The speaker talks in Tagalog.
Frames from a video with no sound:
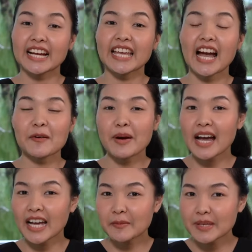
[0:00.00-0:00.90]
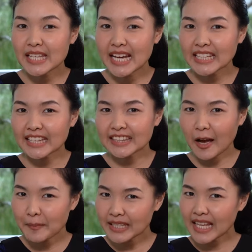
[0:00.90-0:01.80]
Kaya nga mga kaibigan, ang
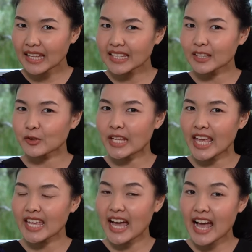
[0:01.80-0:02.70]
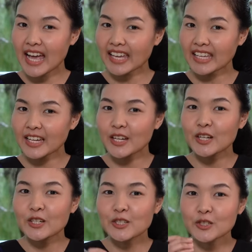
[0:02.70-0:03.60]
topic natin today ay
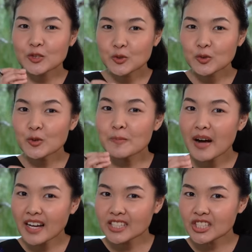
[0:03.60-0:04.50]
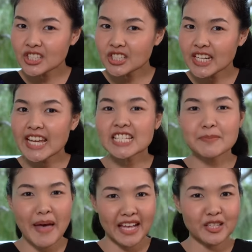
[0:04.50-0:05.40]
too much is
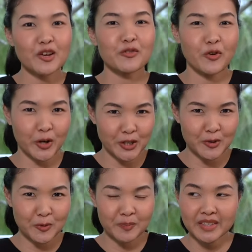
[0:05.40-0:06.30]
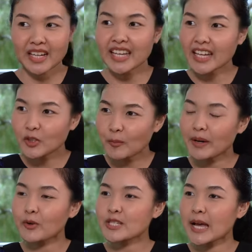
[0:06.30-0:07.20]
bad for you. Kaya Dok,
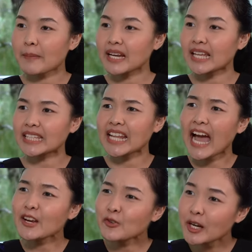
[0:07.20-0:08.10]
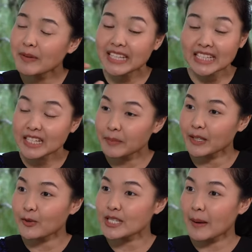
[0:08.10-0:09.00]
pag-usapan natin, ano naman, kanina
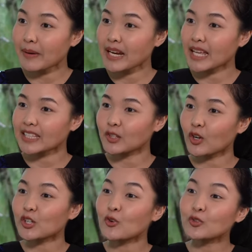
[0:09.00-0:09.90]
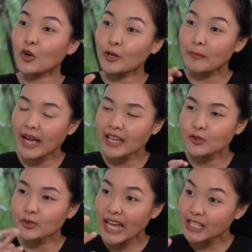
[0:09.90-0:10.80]
pinag-usapan natin Dok, yung, norm, uh,
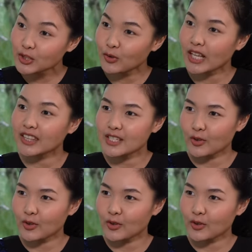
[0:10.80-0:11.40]
yung natural na